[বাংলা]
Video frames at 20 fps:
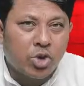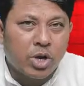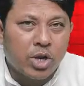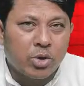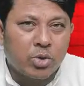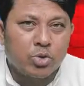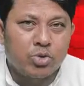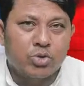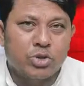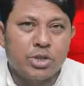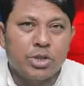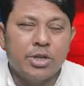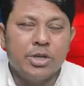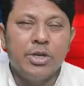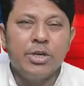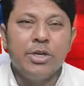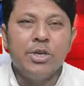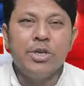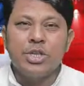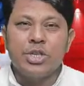কাজ করা হচ্ছে
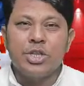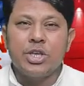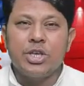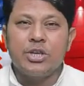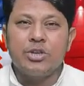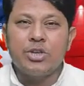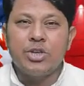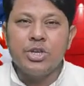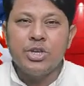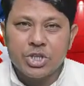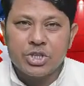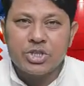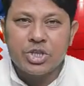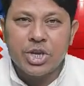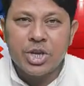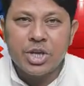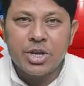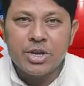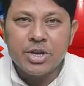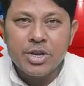নিজেদের
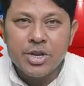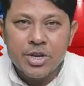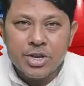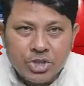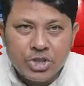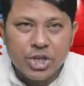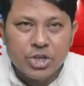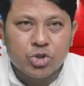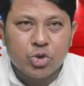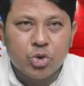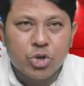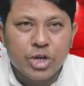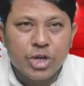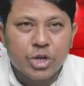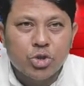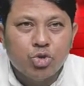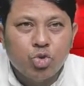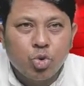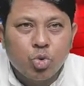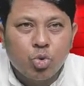দেশের হিংসা
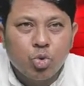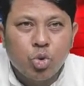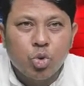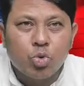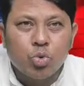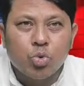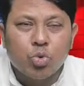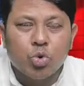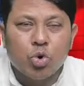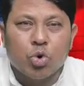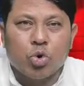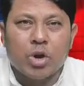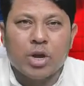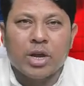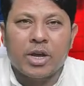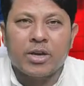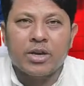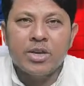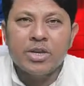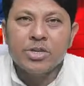ছড়িয়ে টুকরো টুকরো
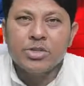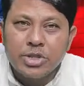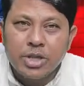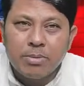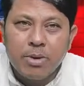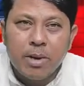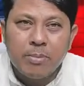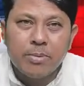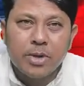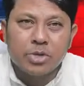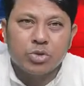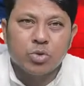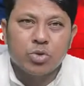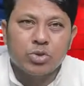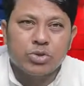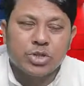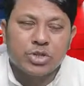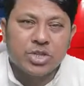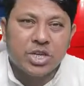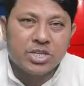করার চিন্তা ভাবনা
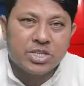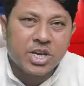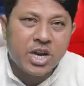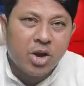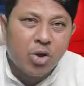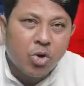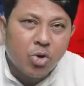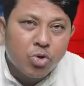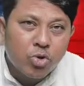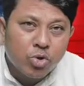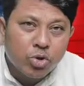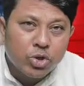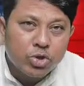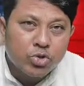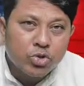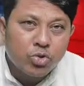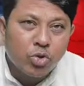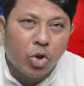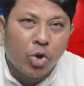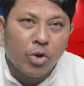চলছে তাছাড়া অন্য
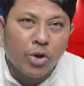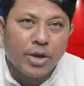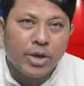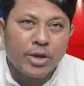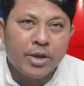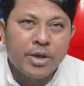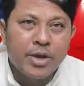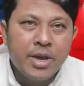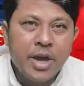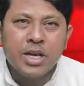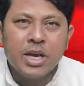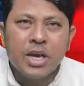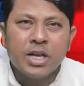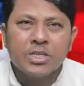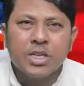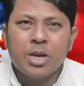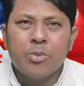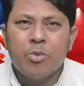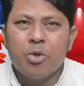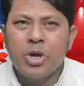কিছু নয় হাজার
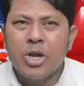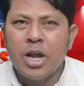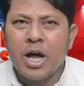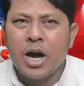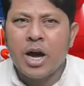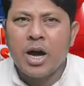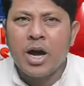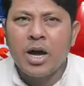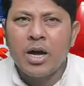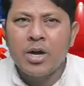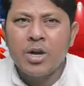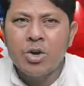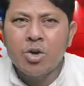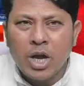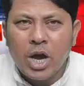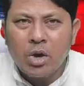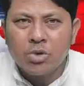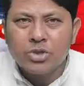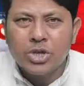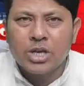হাজার মহিলা
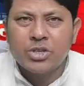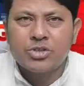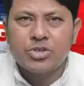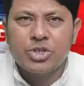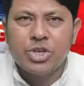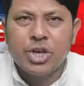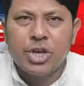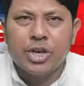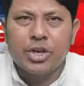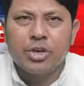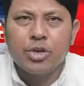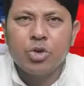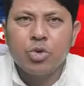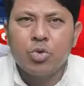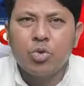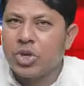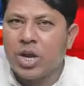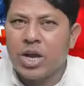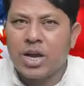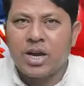কোথাও যাচ্ছে
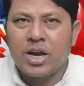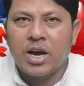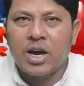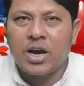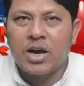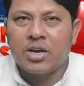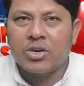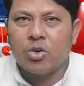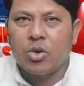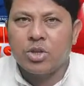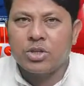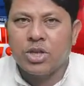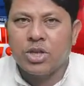খোঁজ রাখার